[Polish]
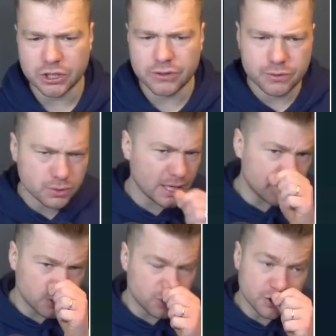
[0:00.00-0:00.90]
że
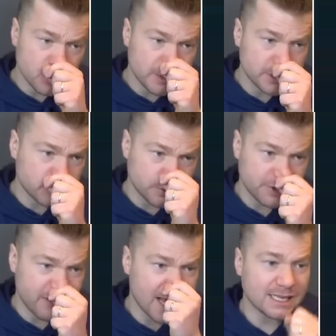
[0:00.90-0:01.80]
tutaj no, Coutinho będzie musiał
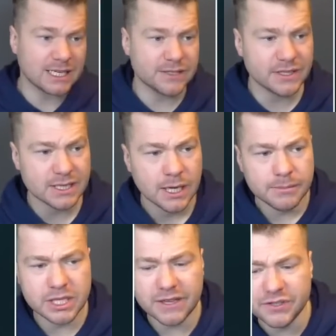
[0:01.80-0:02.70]
się wykazać, więc
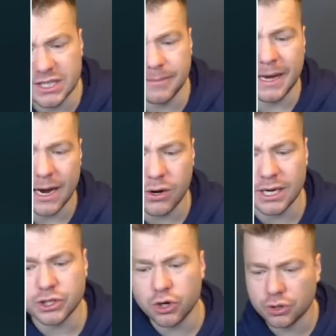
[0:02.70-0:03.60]
przede wszystkim Carlo
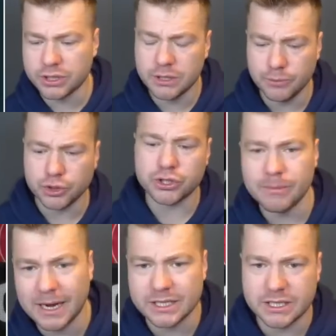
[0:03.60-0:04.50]
Ancelotti musi
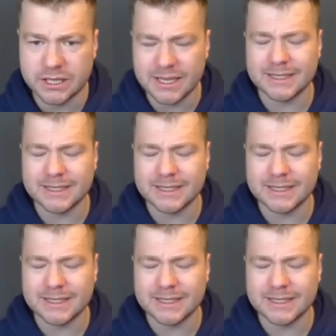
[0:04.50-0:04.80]
zobaczyć, że to jest